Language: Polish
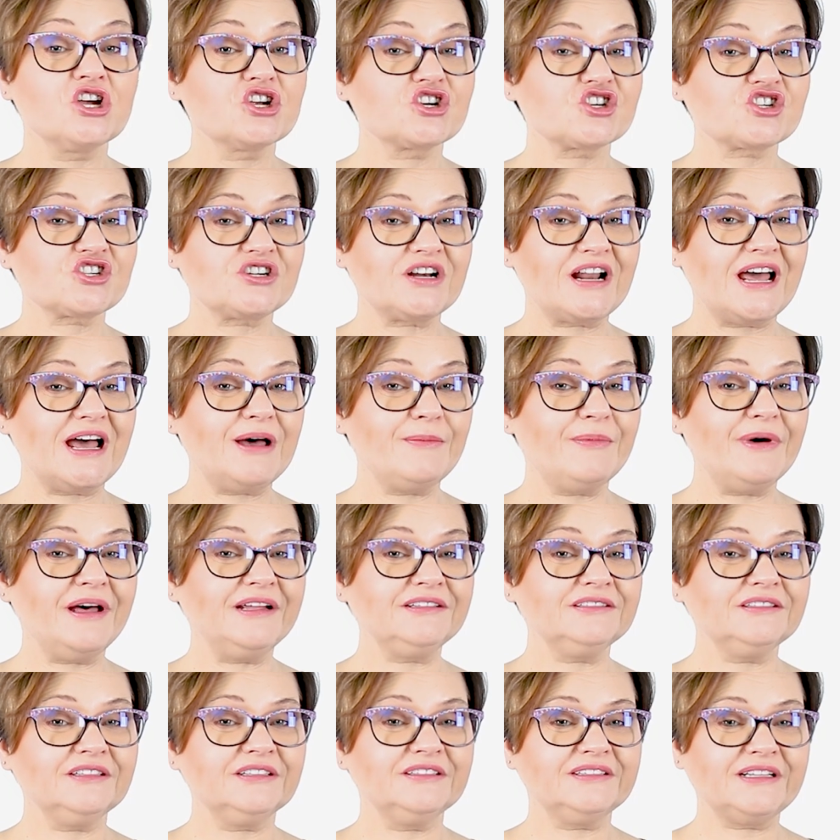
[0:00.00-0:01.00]

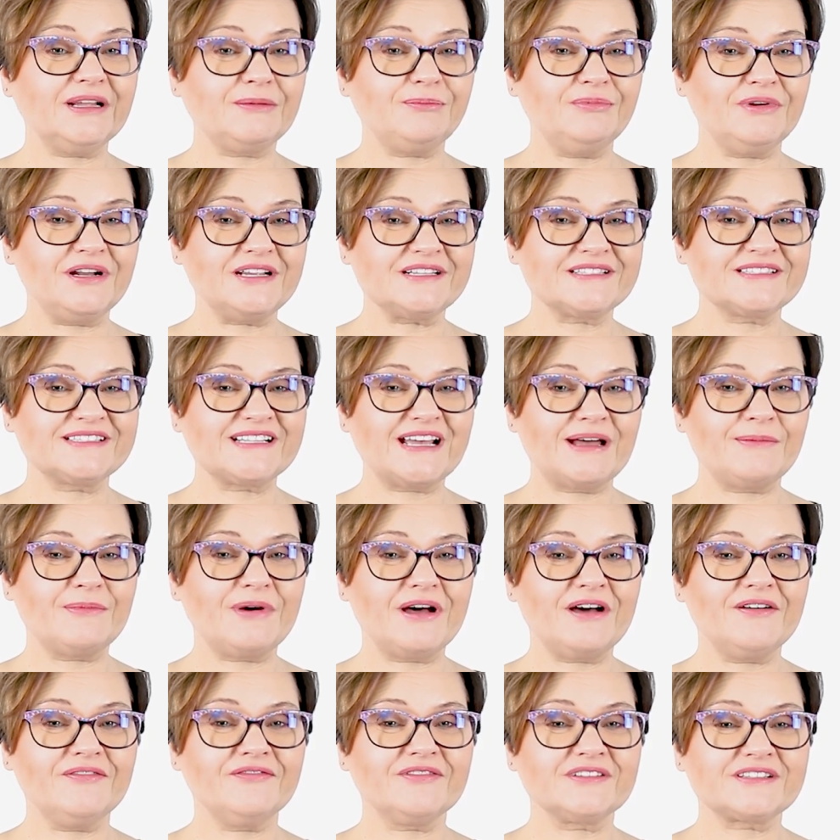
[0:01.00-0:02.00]
Szlaban na plac
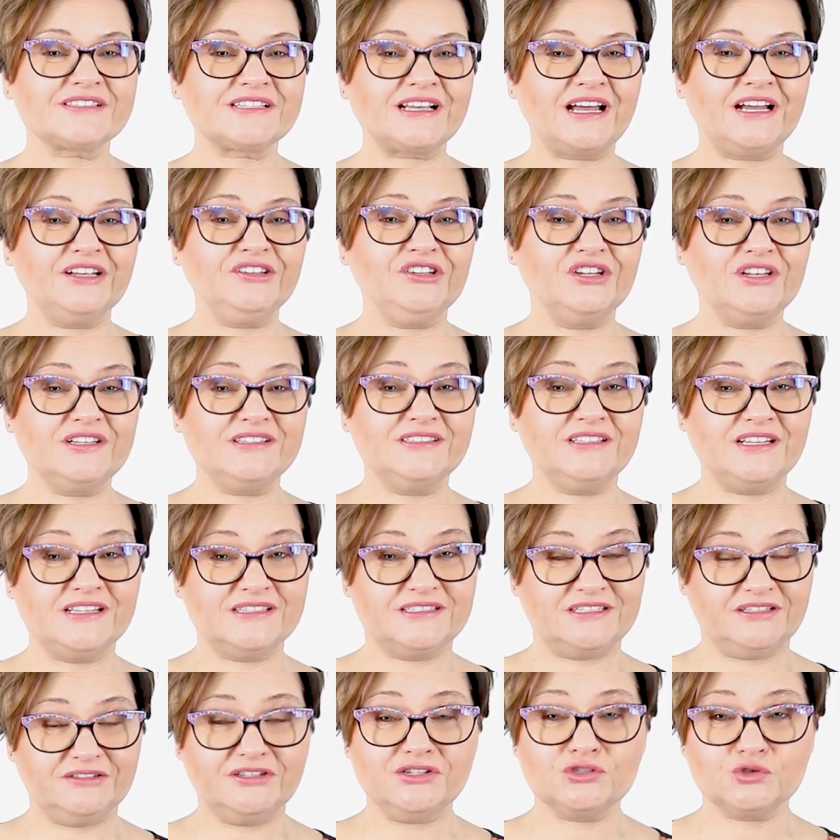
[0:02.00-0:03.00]
zabaw za
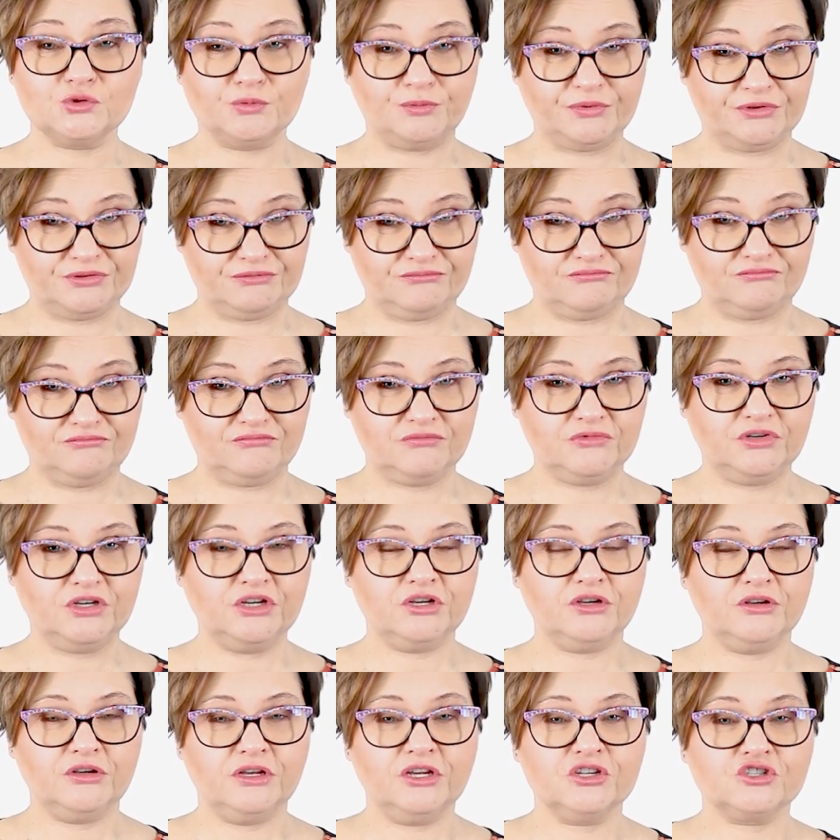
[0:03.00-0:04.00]
niezjedzenie zupy.
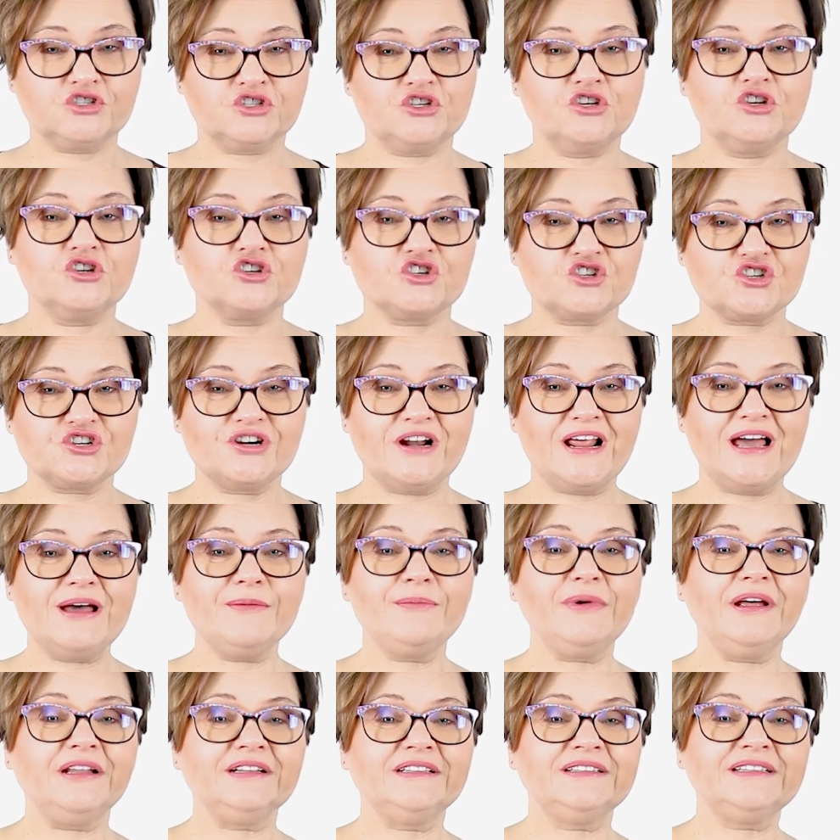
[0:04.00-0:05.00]
Czy
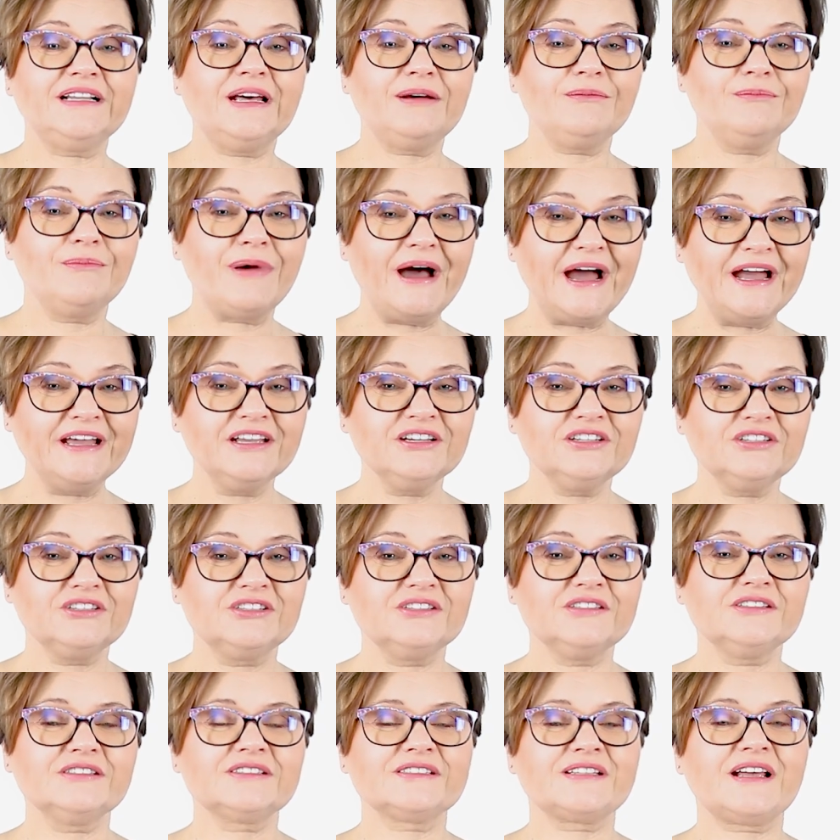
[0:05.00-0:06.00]
szlaban na
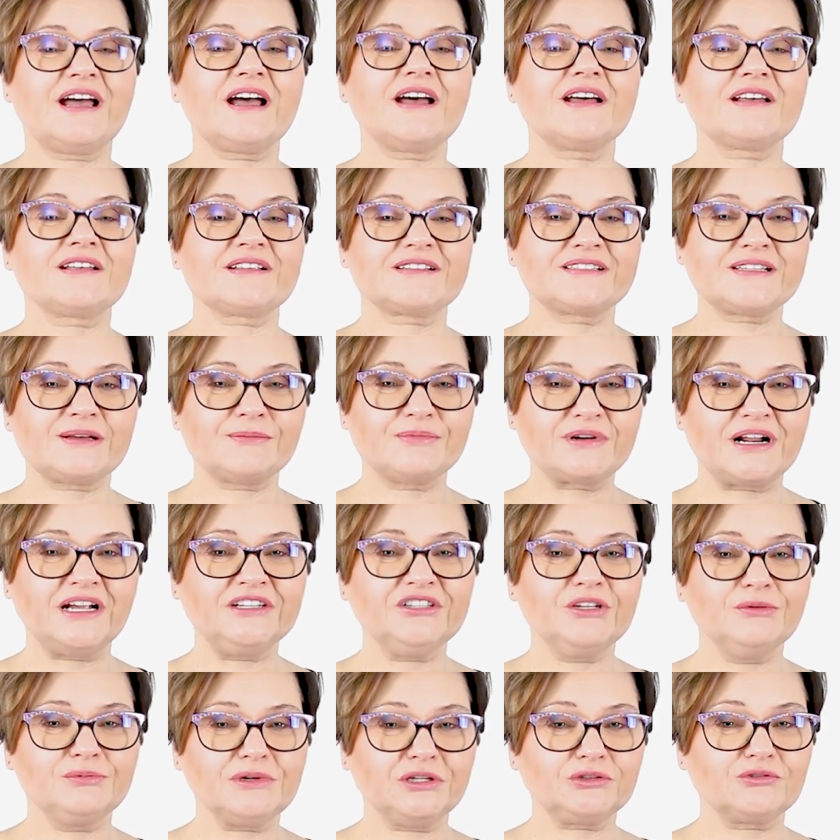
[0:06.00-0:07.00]
bajki za
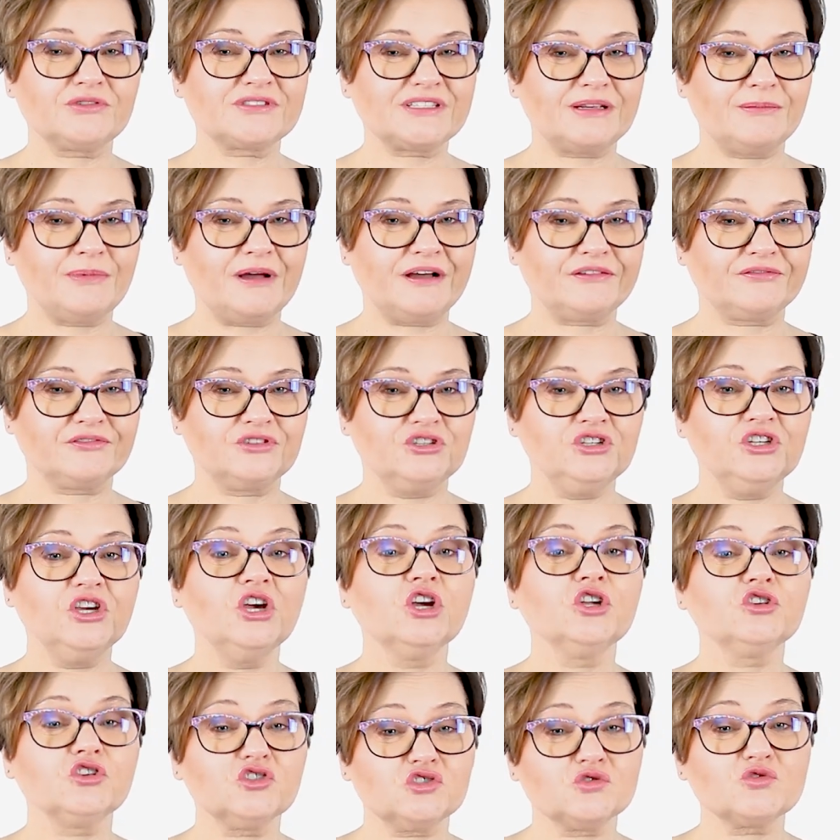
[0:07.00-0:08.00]
zabranie bratu zabawki
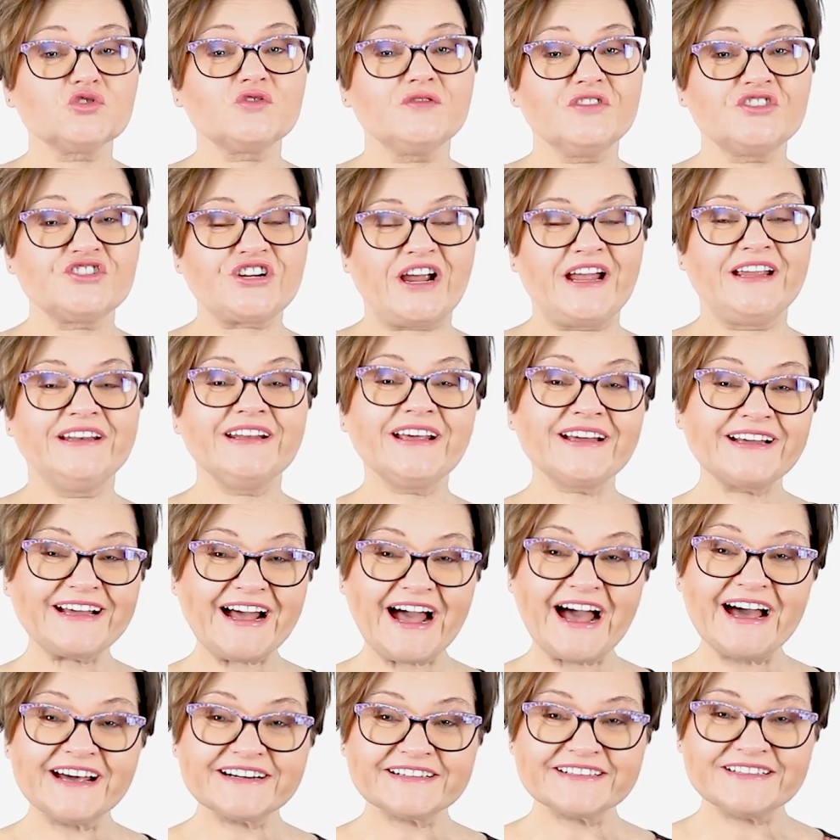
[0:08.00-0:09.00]
to są zwyczajne
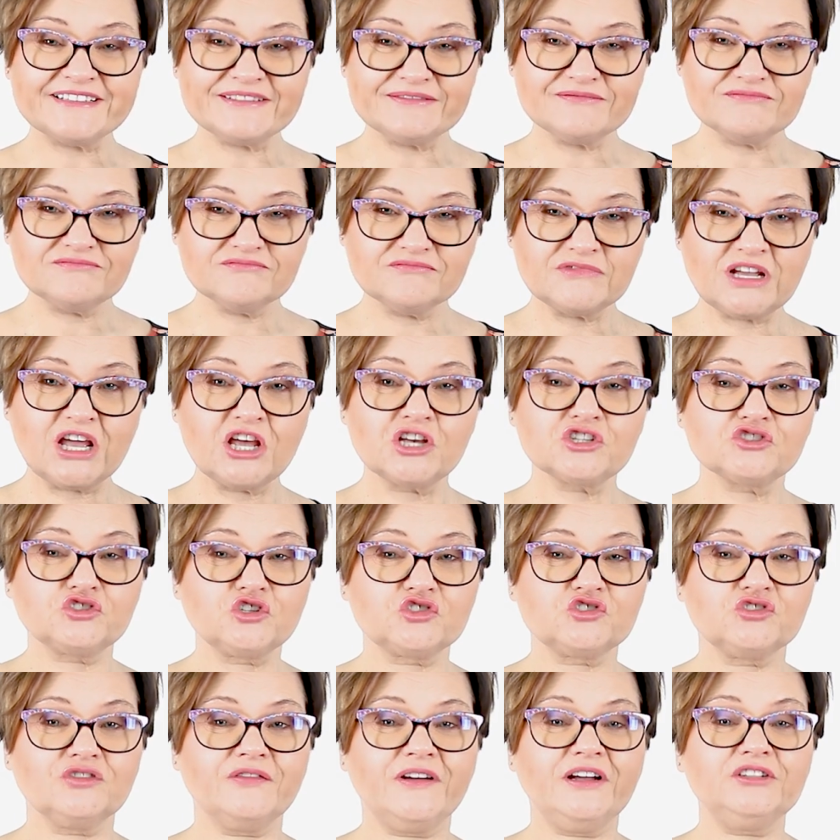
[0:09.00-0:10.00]
kary.
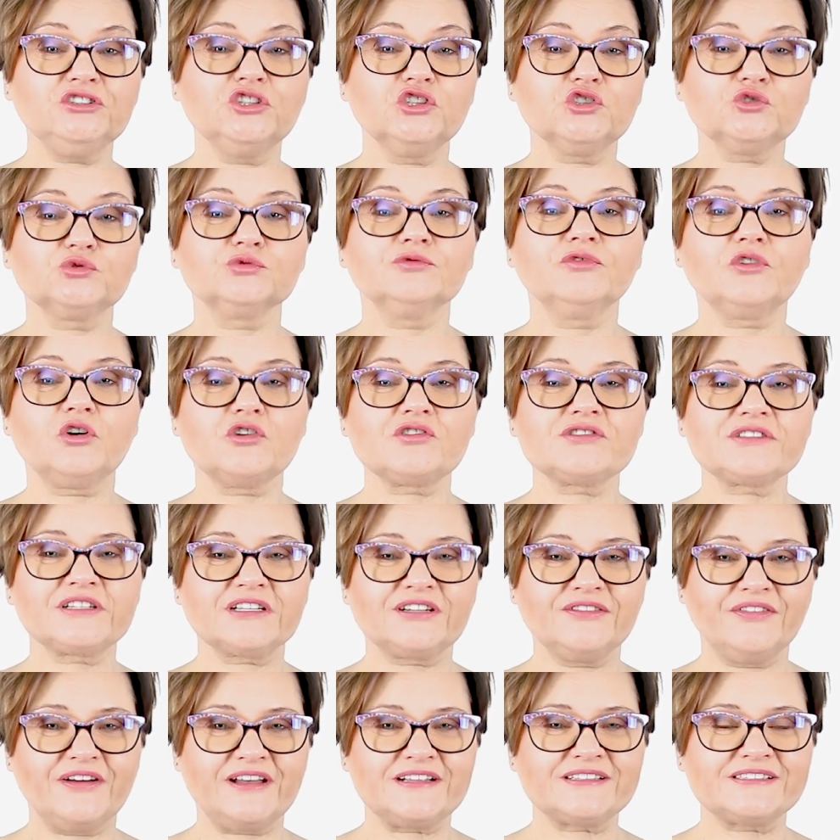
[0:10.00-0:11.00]
Stosowanie słów
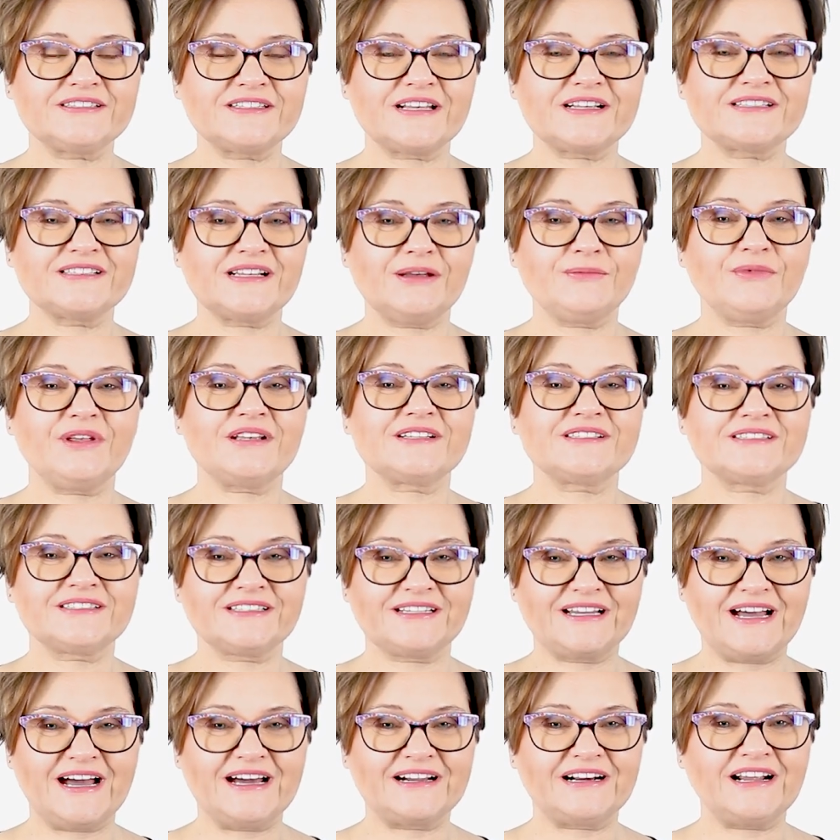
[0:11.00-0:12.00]
konsekwencja zamiast
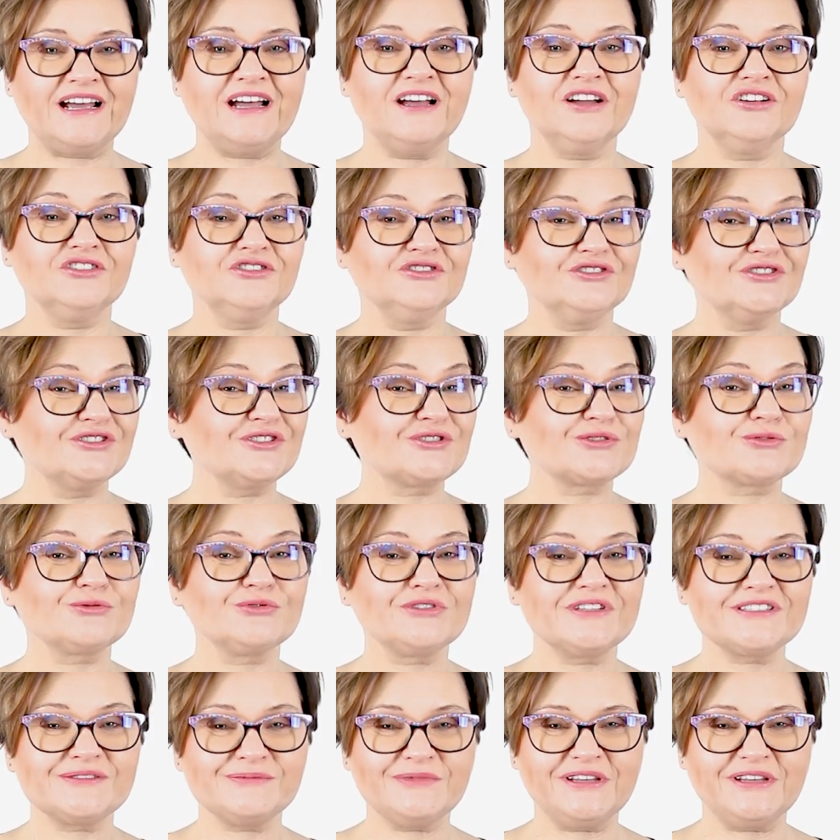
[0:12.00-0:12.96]
kara nic tu nie